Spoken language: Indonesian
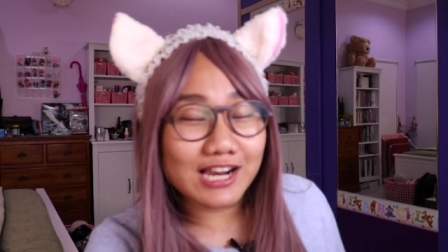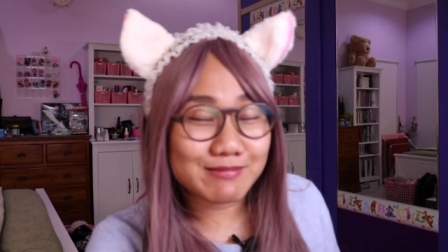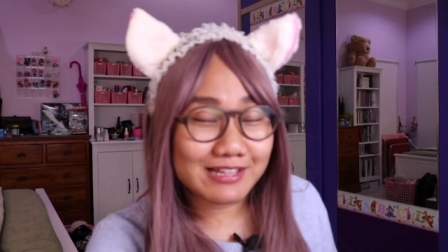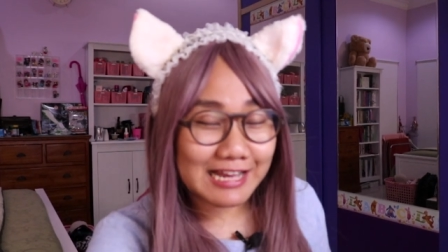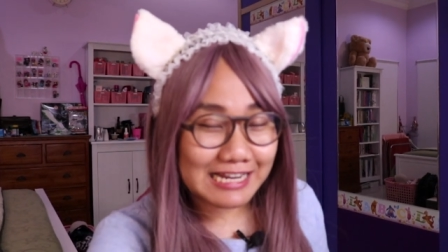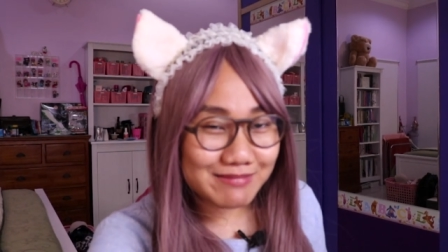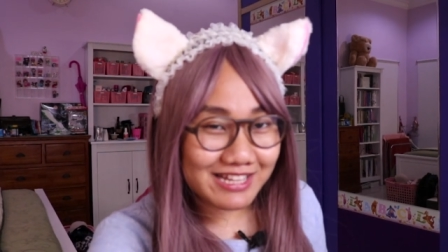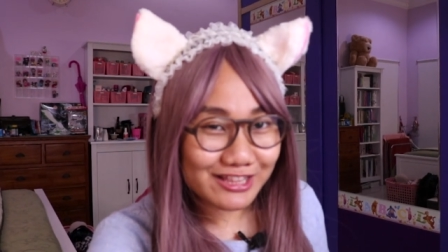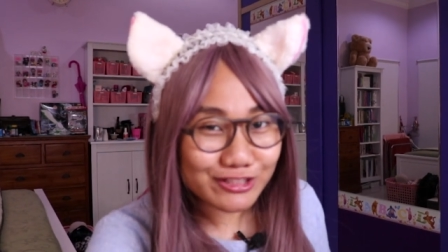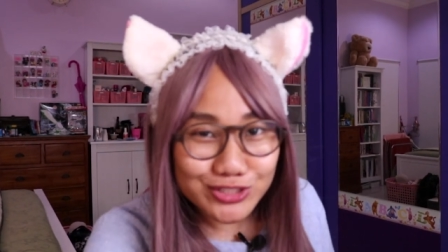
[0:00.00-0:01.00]

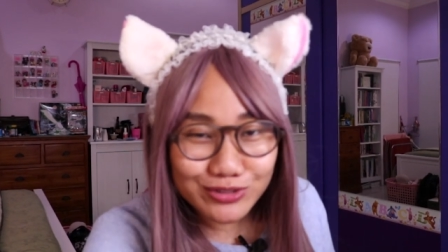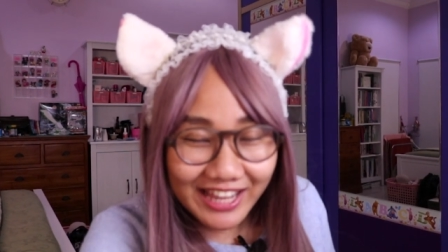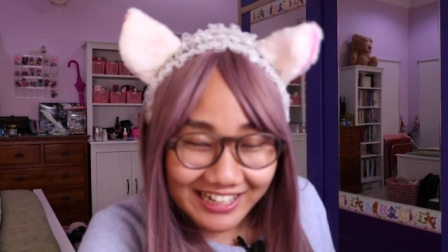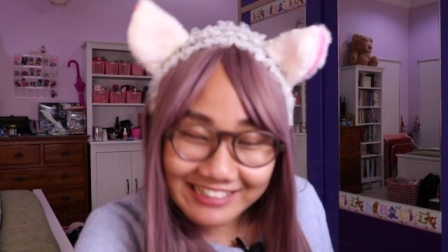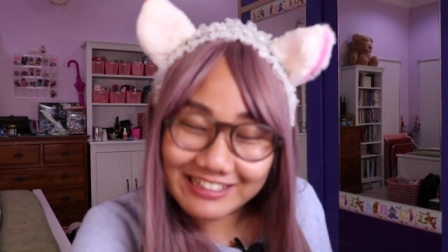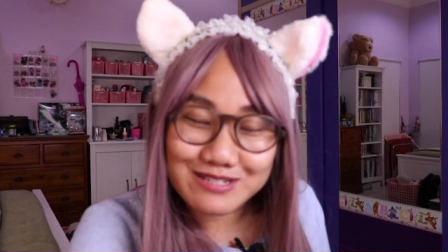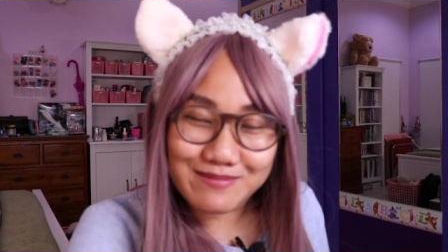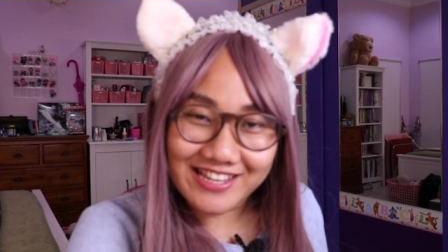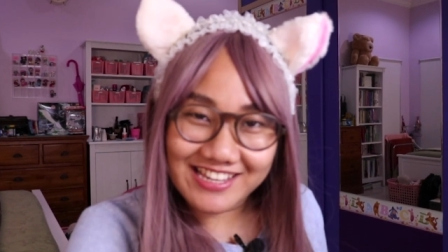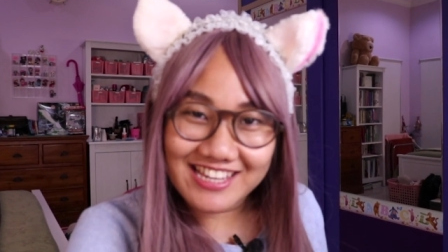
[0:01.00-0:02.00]
kalimat-kalimat lucu lainnya
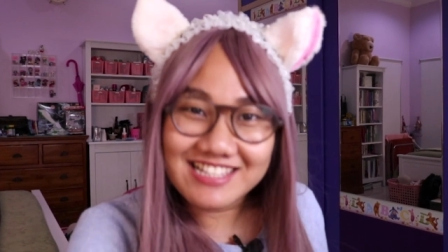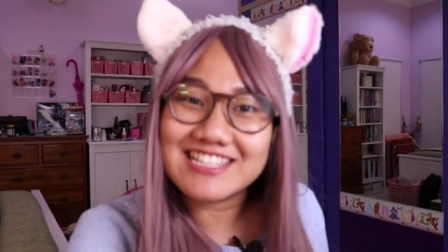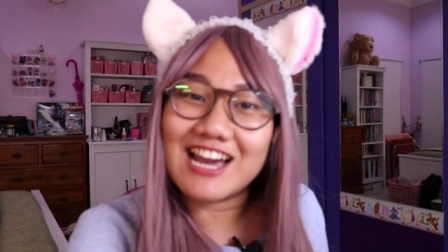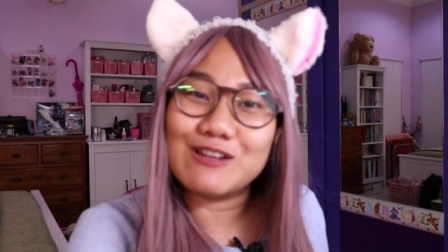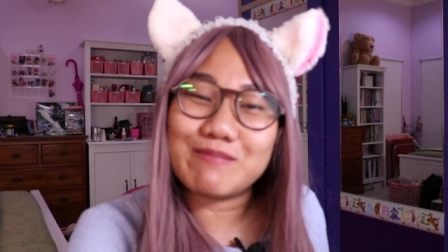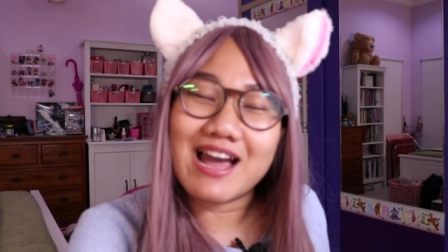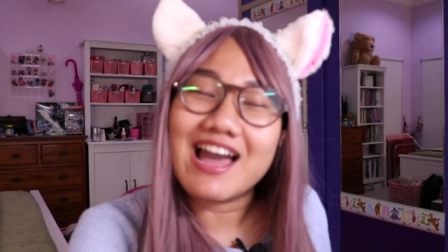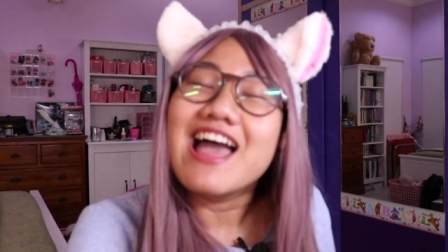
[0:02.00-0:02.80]
diterjemahin, jangan lupa